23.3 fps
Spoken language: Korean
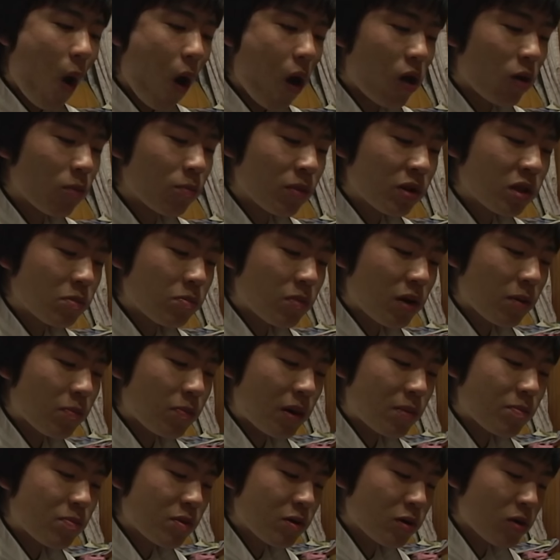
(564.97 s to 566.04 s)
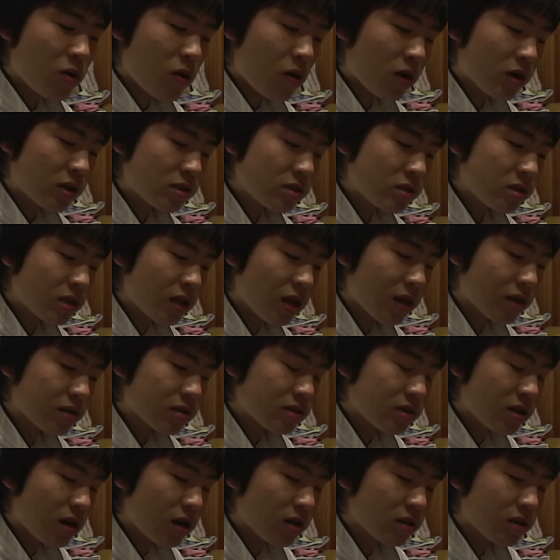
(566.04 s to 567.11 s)
엄마는 막 밥 먹으라고 하시는데
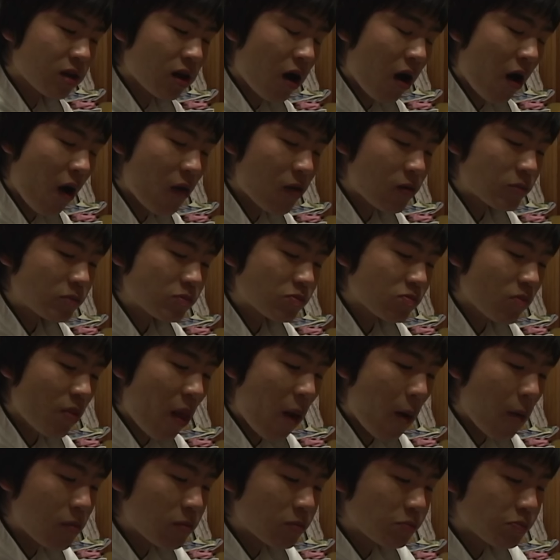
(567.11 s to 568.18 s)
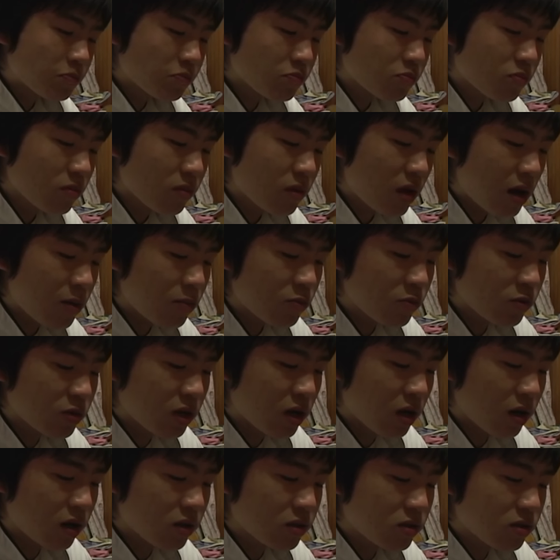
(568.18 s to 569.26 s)
제가 그냥
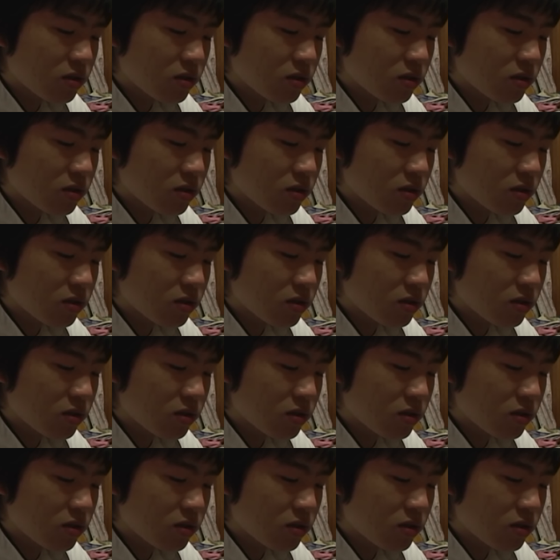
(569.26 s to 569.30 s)
아무거나